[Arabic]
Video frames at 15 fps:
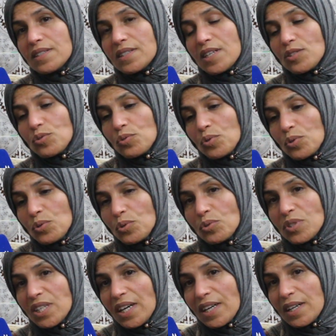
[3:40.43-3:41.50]

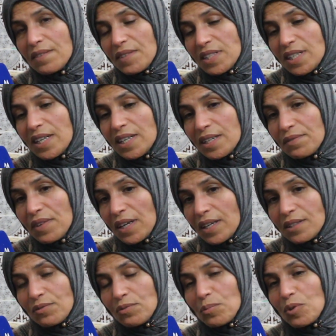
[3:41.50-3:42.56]
تزوره تعرفت عليه فقط في,